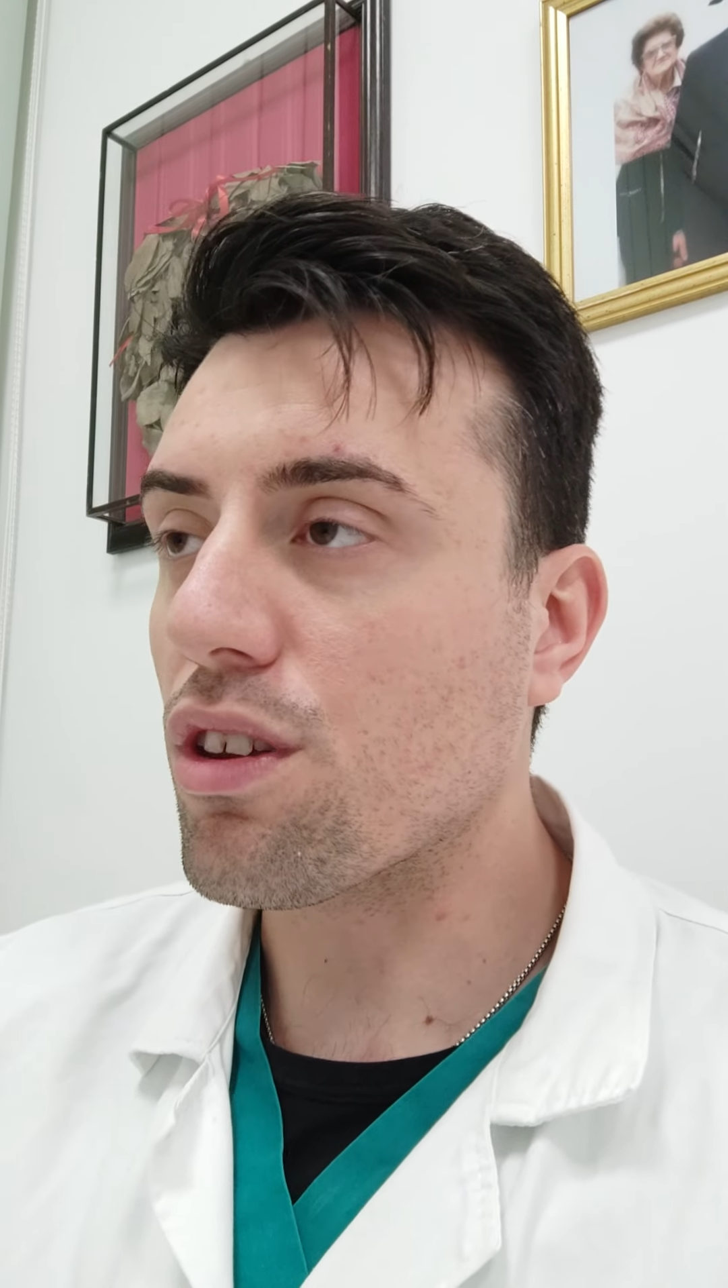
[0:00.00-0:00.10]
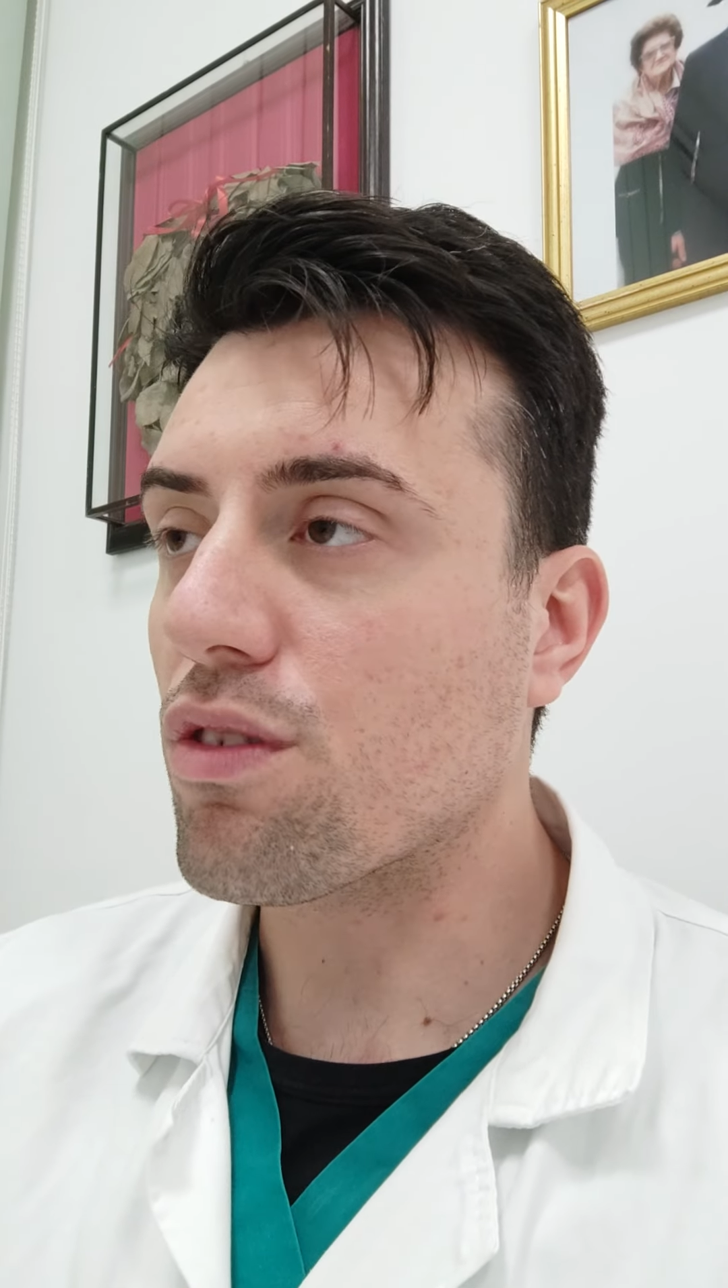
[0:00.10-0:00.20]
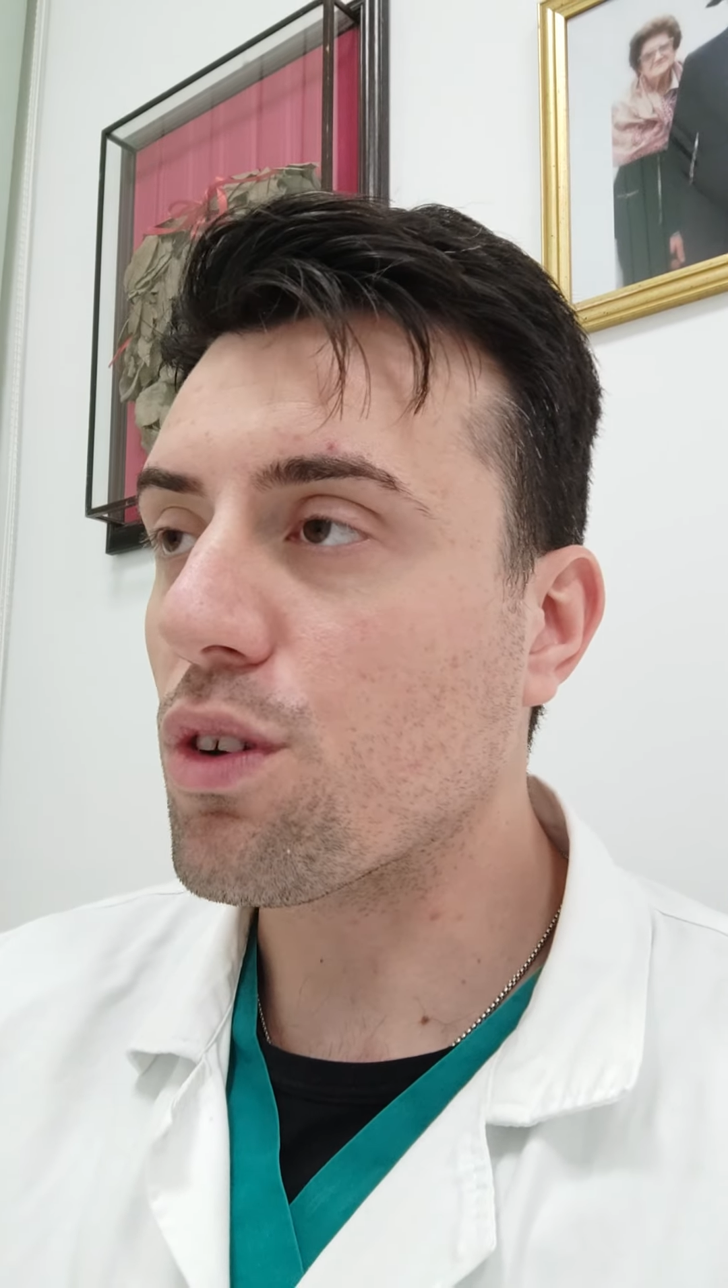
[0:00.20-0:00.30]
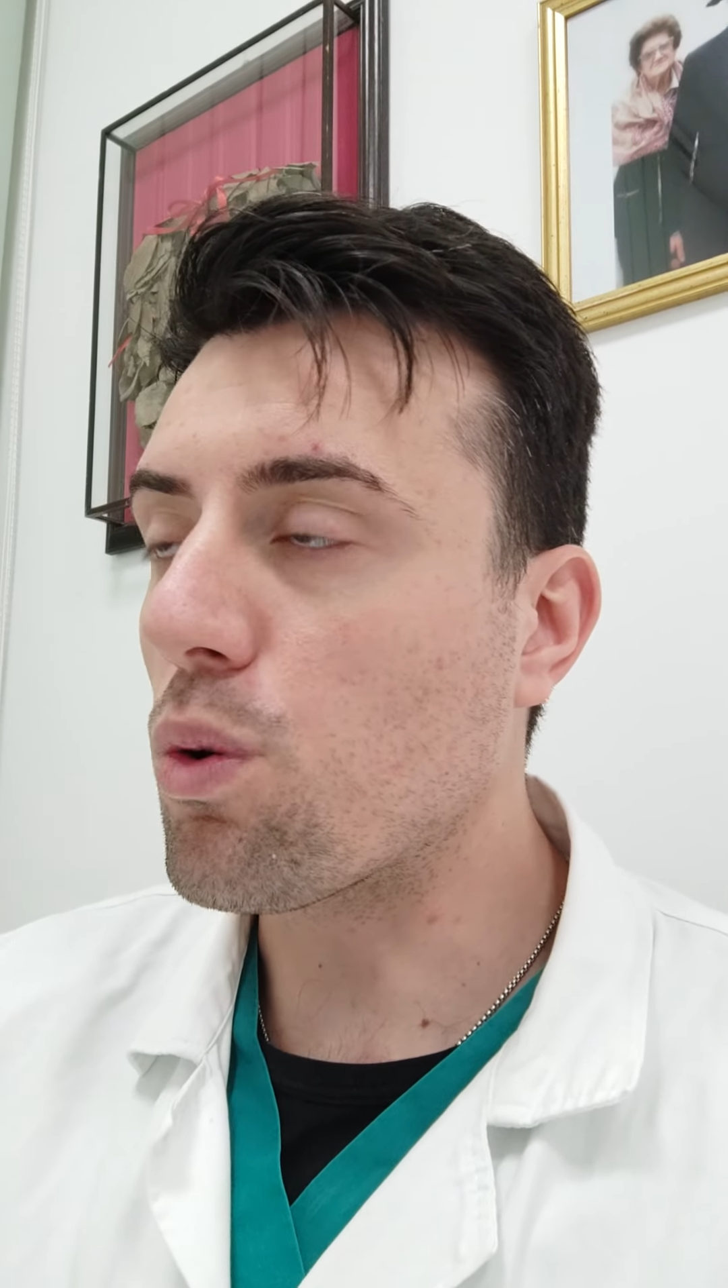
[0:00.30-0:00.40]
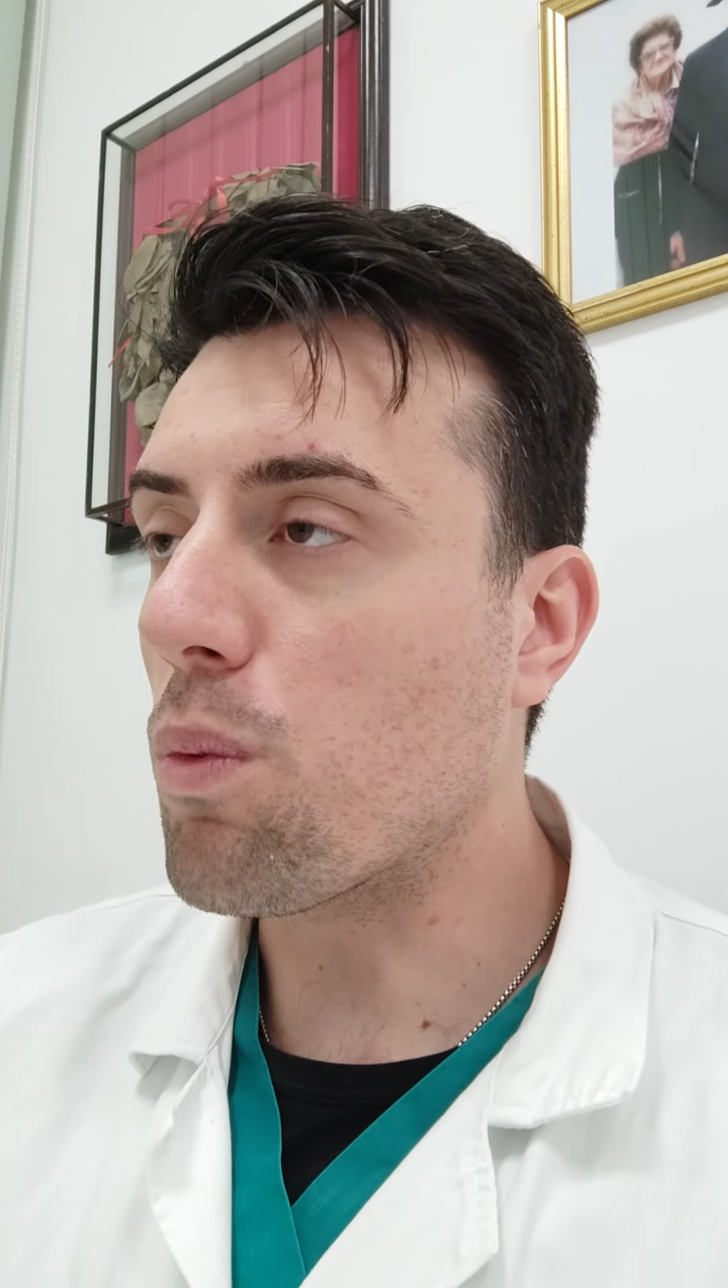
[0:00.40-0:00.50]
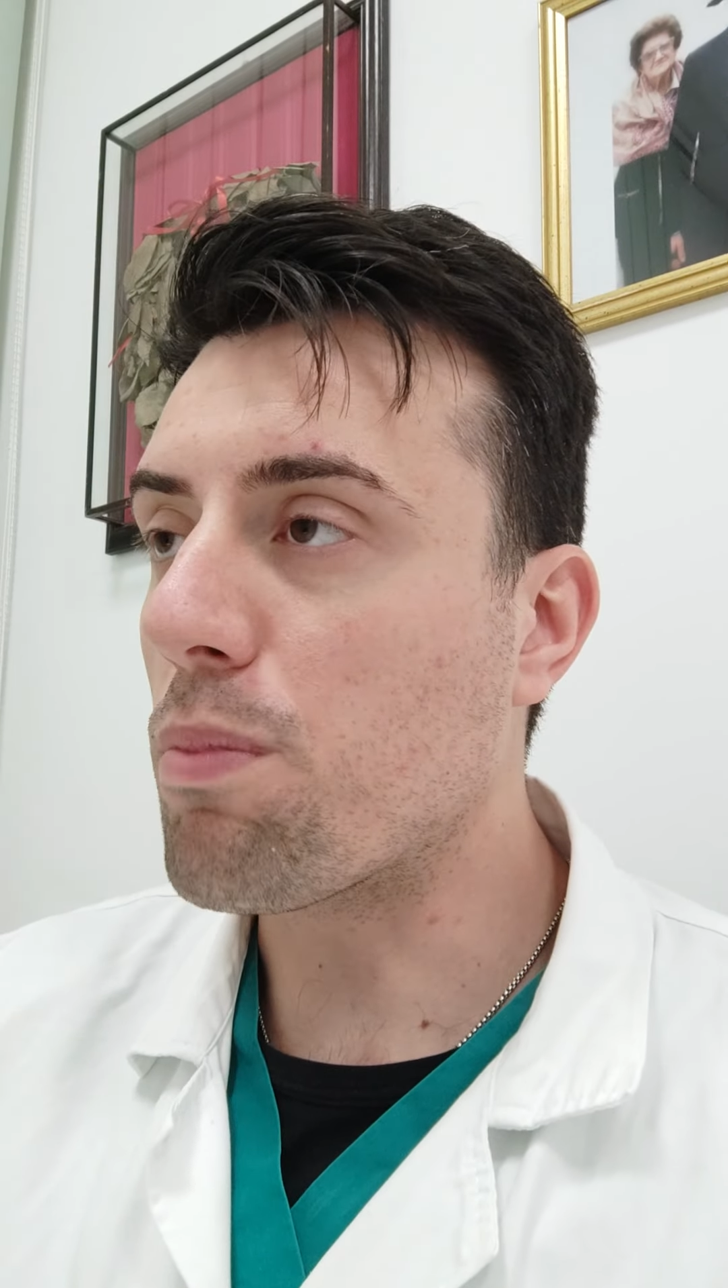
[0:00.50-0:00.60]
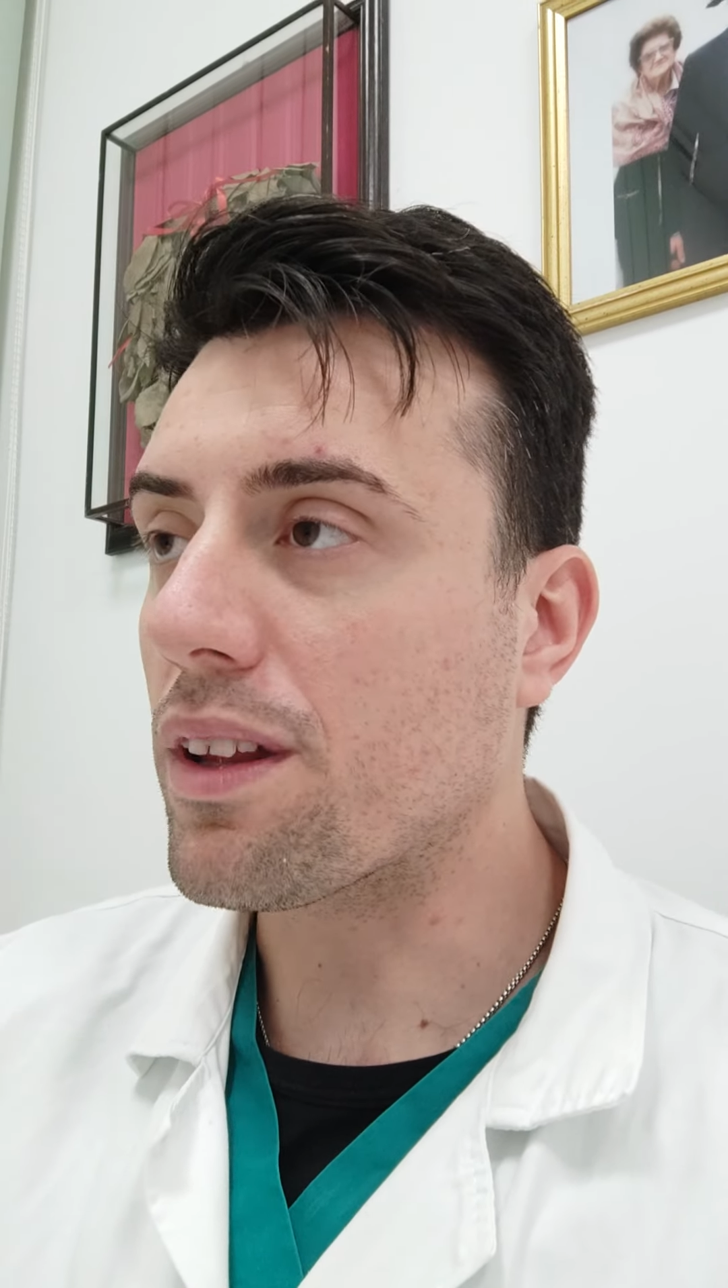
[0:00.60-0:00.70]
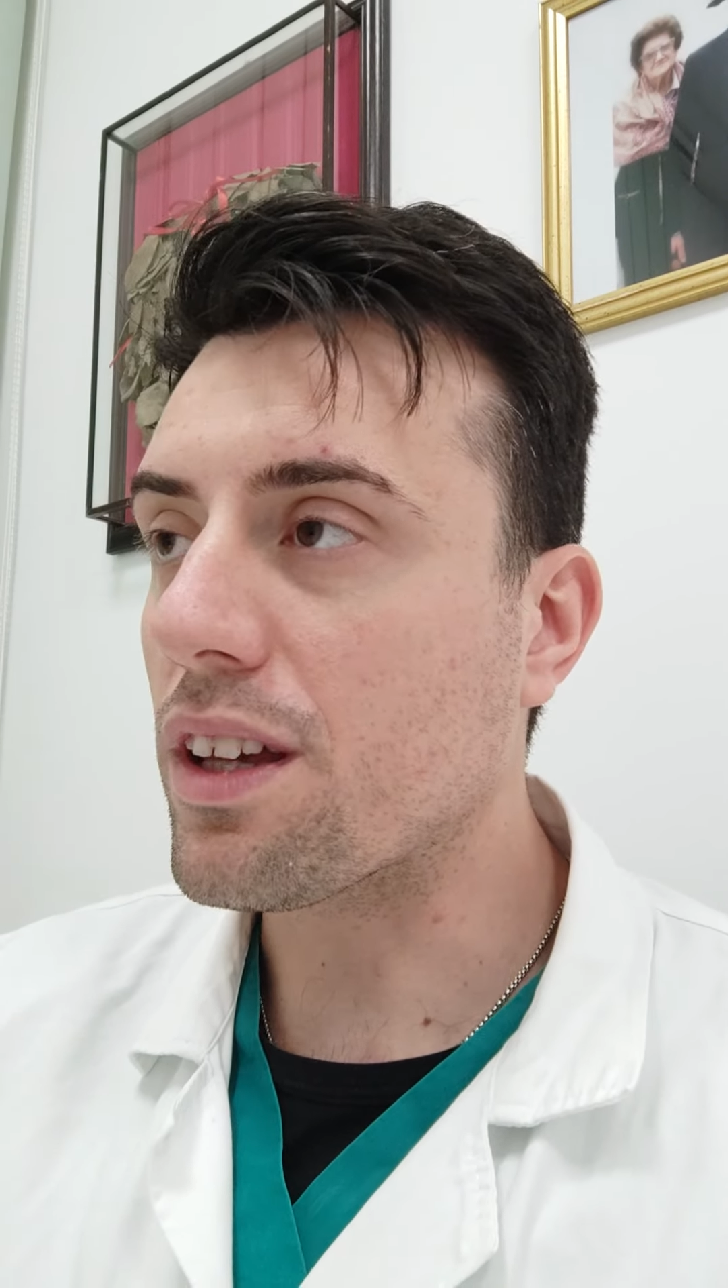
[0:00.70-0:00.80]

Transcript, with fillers: si sviluppa